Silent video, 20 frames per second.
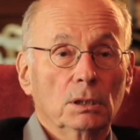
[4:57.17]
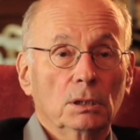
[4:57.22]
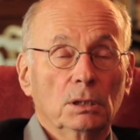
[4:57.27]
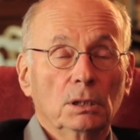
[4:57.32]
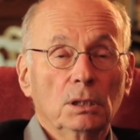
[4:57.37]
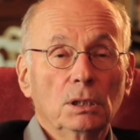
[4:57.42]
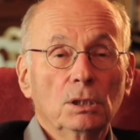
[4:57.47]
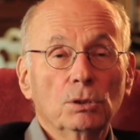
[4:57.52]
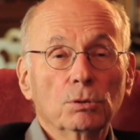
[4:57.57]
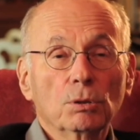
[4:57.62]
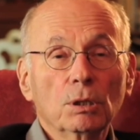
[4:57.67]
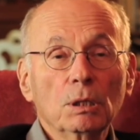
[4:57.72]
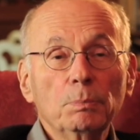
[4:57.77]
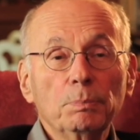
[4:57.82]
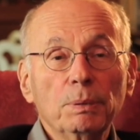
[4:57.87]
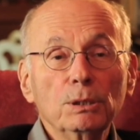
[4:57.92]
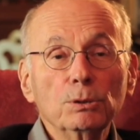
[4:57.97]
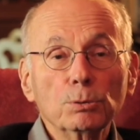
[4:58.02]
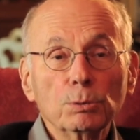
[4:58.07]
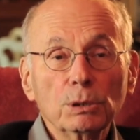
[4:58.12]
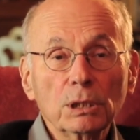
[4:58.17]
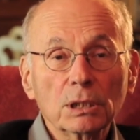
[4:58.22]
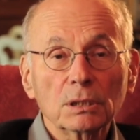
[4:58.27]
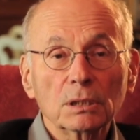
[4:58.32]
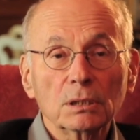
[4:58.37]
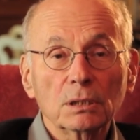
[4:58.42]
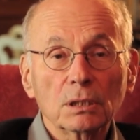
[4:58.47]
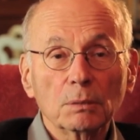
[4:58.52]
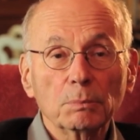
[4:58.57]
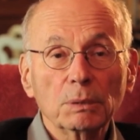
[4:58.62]
S'ils sont épanouis
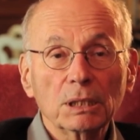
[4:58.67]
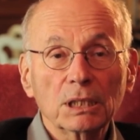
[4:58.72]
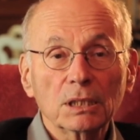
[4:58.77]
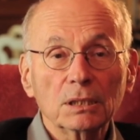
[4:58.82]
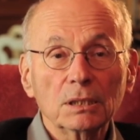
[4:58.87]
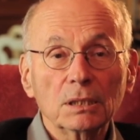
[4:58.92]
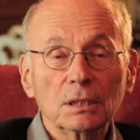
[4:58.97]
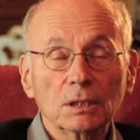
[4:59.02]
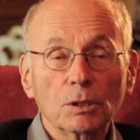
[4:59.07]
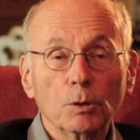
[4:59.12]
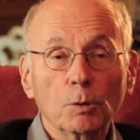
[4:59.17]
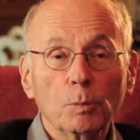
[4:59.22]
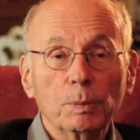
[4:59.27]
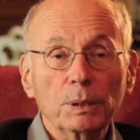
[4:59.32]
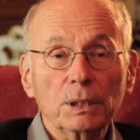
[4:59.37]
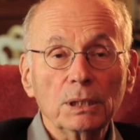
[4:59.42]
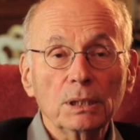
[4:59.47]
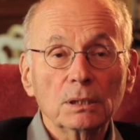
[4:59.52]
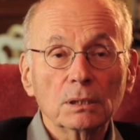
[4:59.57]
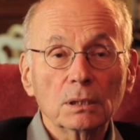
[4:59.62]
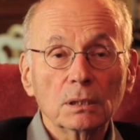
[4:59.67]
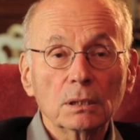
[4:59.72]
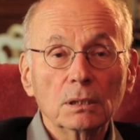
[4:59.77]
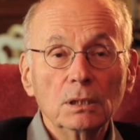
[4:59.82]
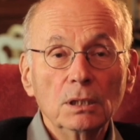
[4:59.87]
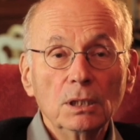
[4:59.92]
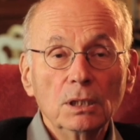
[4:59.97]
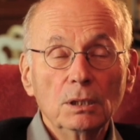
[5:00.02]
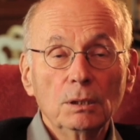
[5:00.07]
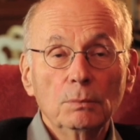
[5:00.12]
en étant mécaniciens ou paysans,
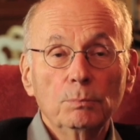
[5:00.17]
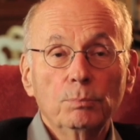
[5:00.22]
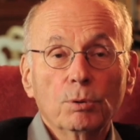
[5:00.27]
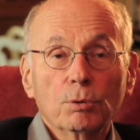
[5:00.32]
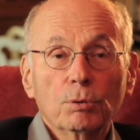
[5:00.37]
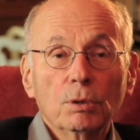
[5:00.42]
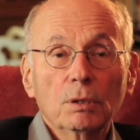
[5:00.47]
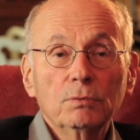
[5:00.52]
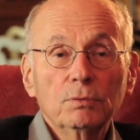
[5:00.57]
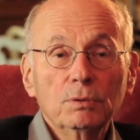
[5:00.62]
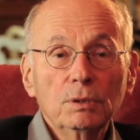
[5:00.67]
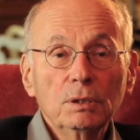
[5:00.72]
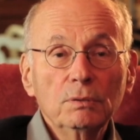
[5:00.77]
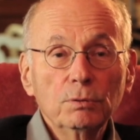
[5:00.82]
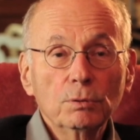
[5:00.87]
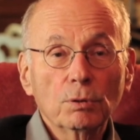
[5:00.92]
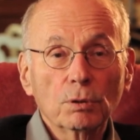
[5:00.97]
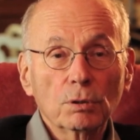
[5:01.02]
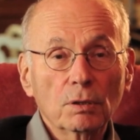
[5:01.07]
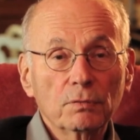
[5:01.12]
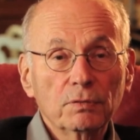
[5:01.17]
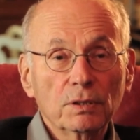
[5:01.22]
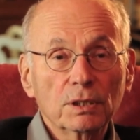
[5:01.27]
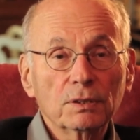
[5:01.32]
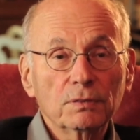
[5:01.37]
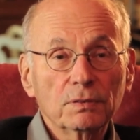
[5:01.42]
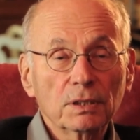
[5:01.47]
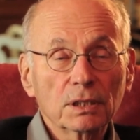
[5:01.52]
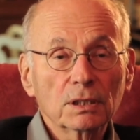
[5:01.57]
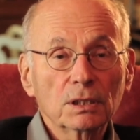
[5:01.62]
pourquoi voulez-vous qu'on leur
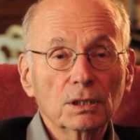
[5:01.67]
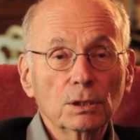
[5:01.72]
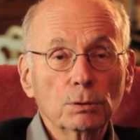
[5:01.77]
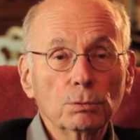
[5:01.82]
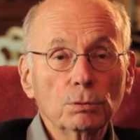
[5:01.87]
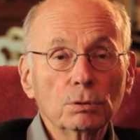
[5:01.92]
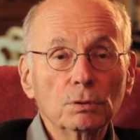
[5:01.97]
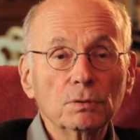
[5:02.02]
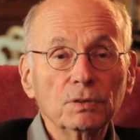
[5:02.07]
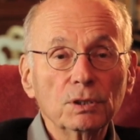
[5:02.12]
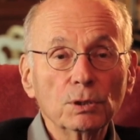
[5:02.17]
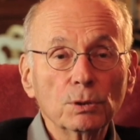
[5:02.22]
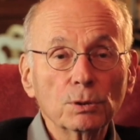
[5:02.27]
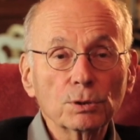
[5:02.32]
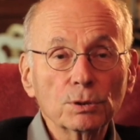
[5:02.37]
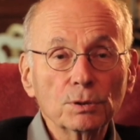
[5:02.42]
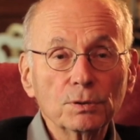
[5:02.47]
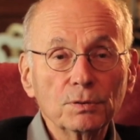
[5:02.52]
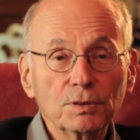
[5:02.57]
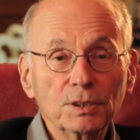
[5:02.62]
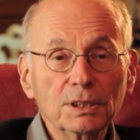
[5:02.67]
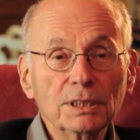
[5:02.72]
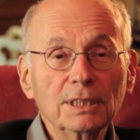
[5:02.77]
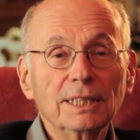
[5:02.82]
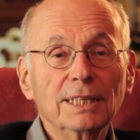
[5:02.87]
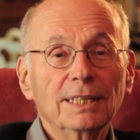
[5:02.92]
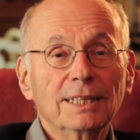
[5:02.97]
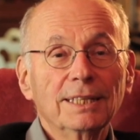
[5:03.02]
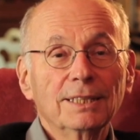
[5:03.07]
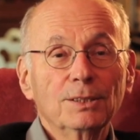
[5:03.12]
fasse faire des études de philosophie
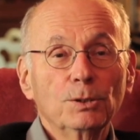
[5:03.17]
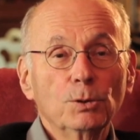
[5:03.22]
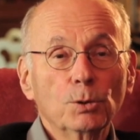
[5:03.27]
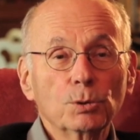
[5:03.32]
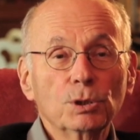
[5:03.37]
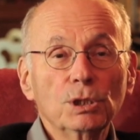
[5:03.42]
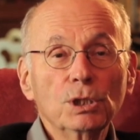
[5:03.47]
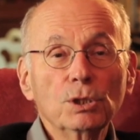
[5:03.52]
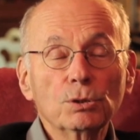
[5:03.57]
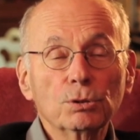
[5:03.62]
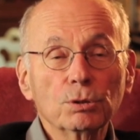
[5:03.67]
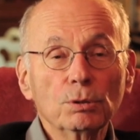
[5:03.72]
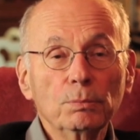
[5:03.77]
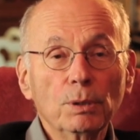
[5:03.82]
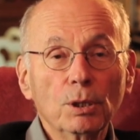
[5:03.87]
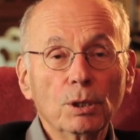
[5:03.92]
dont ils se